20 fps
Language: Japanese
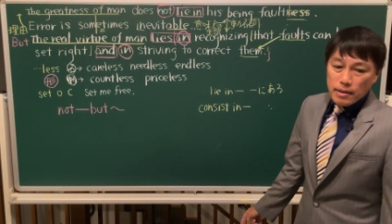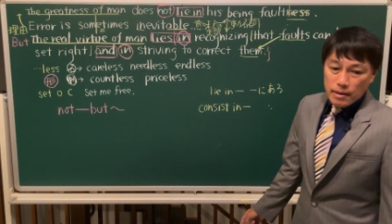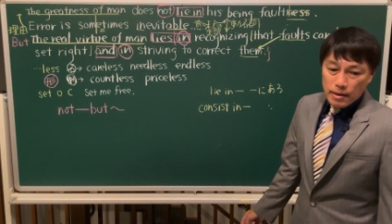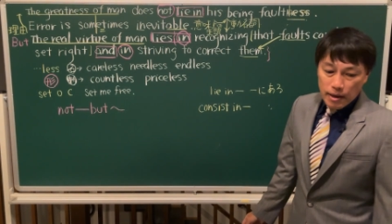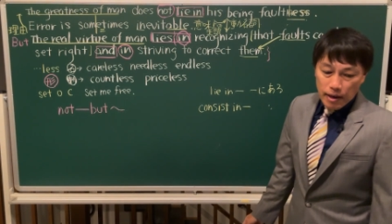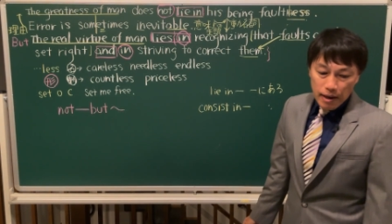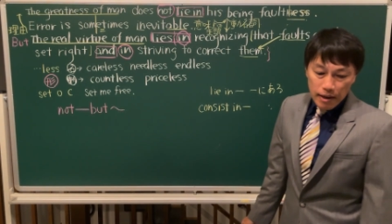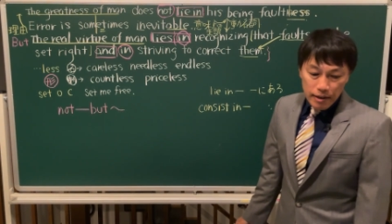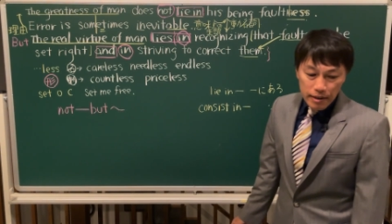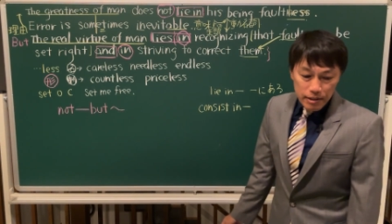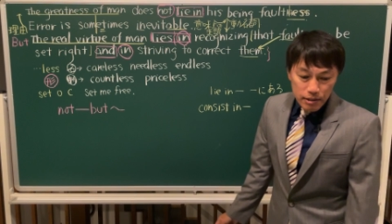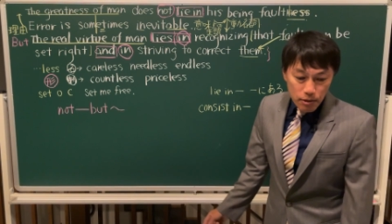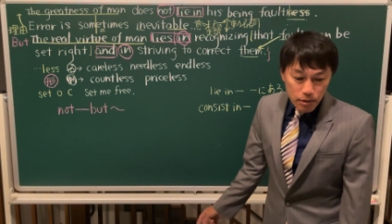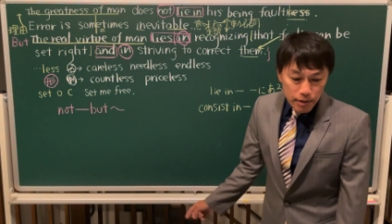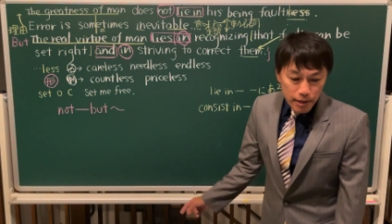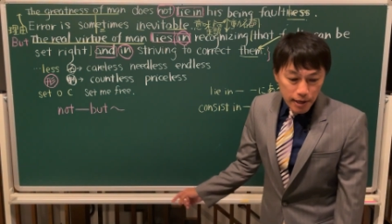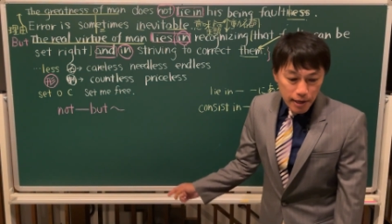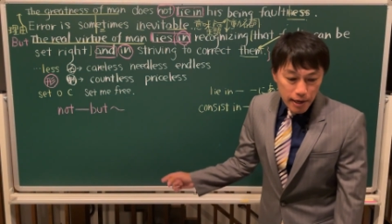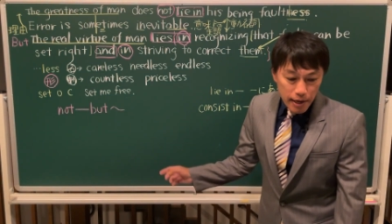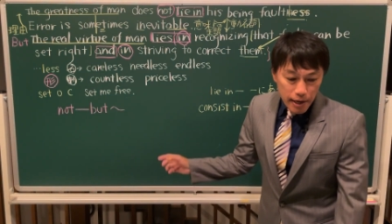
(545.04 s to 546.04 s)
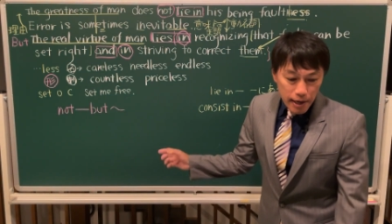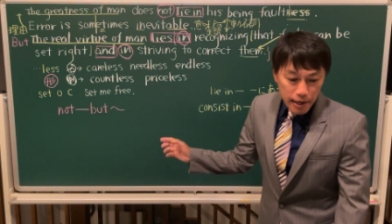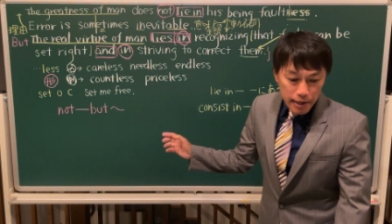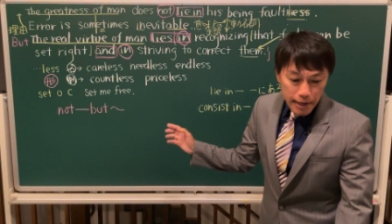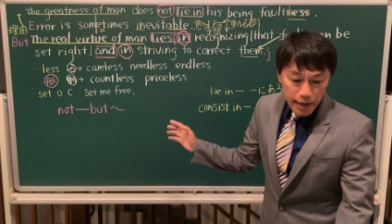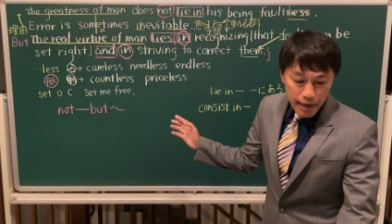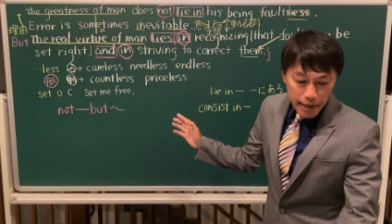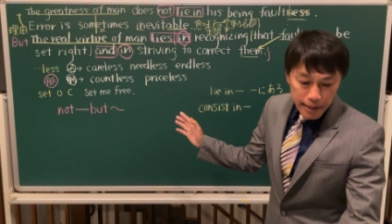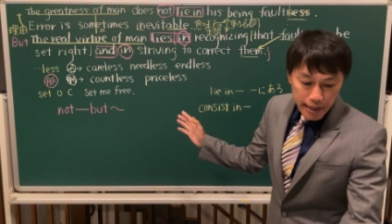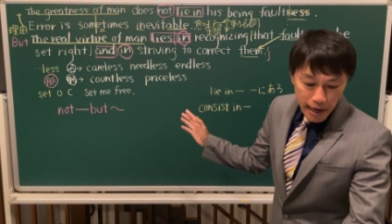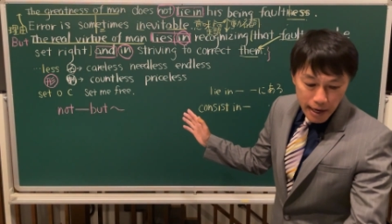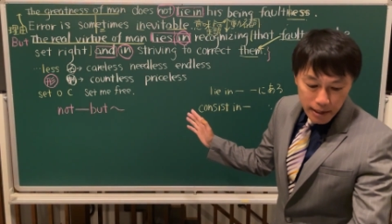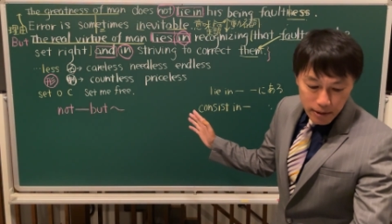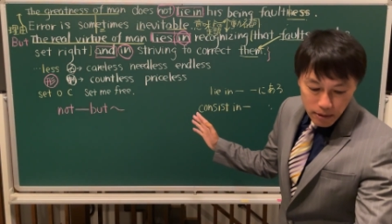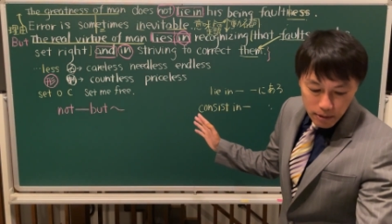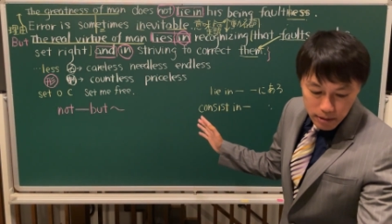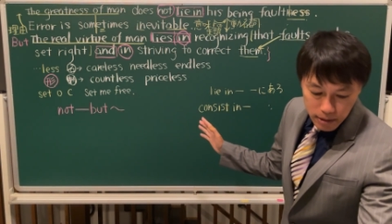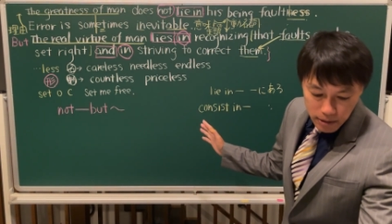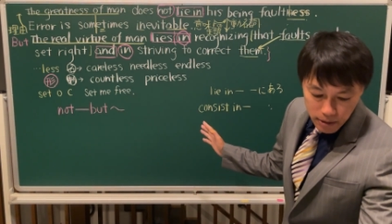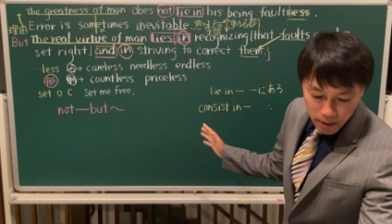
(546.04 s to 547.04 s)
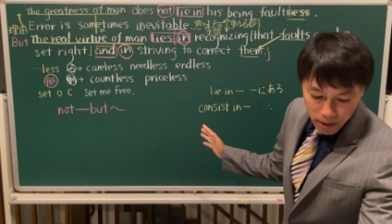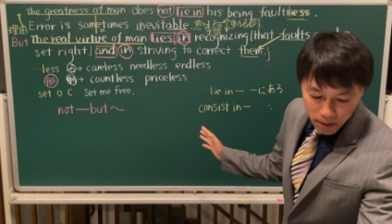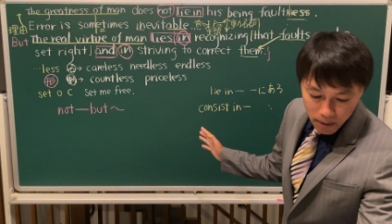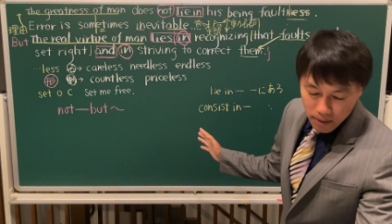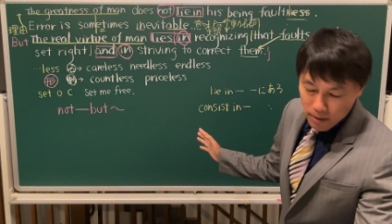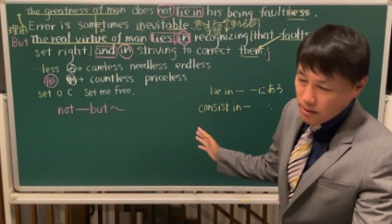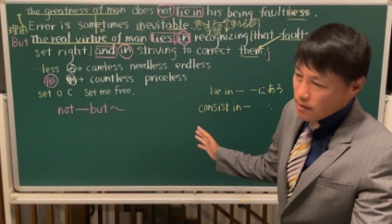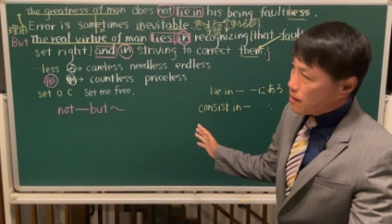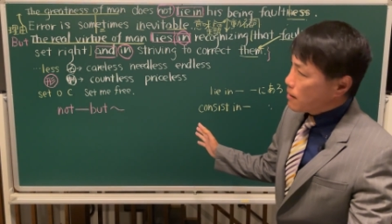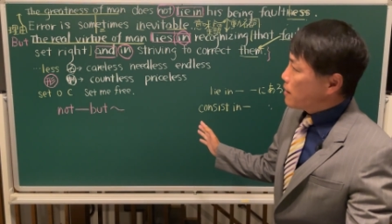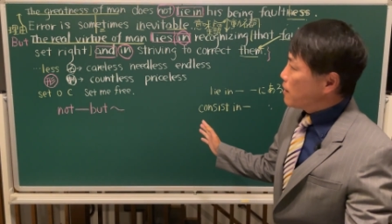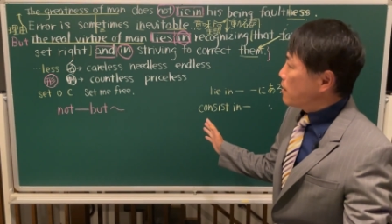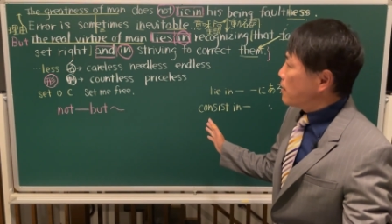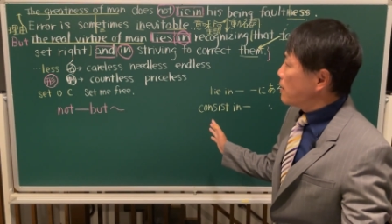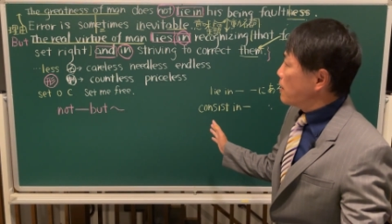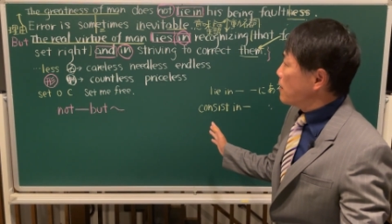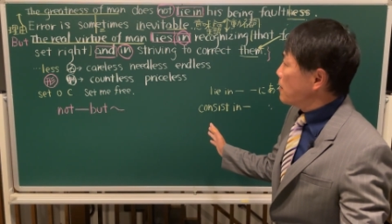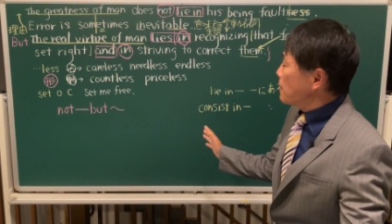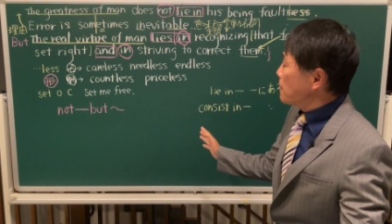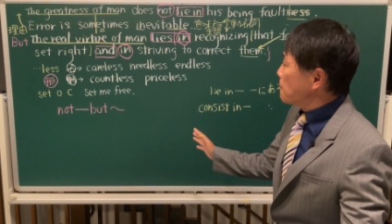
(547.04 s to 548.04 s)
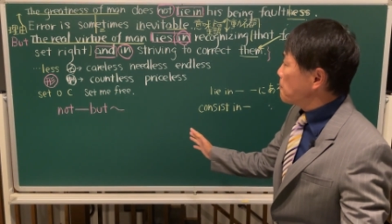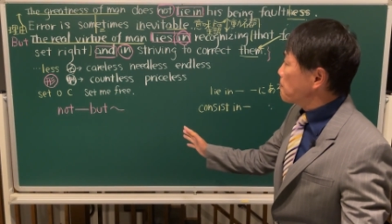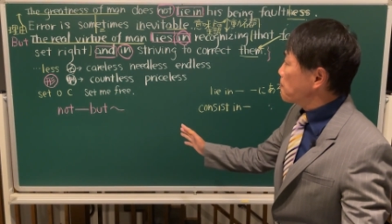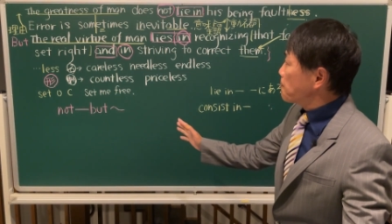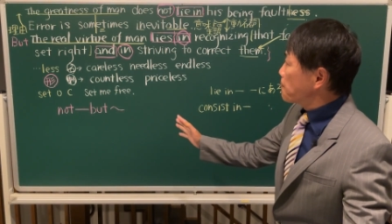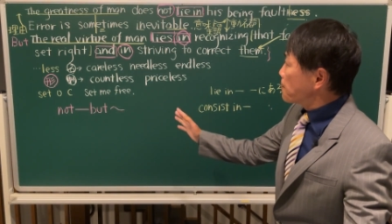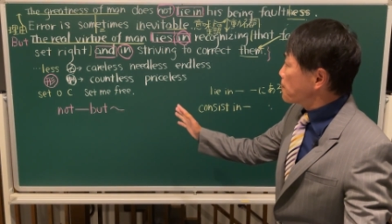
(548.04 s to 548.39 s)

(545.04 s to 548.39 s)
えー、以上で、えー、例題6の、えー、